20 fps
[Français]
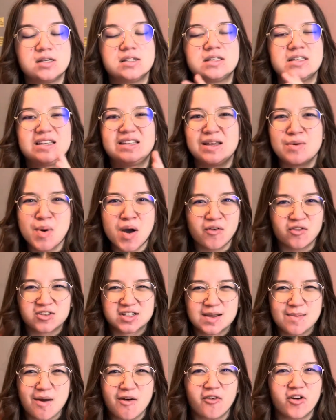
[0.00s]
C'était pas
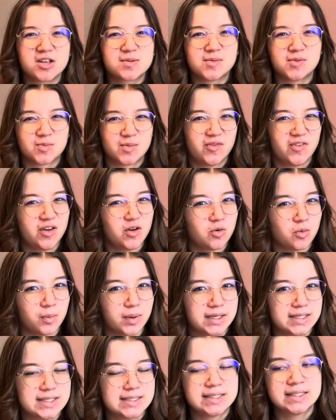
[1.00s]
français ma phrase, donc vous m'avez
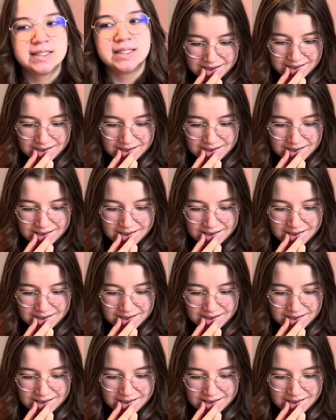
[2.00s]
comprise.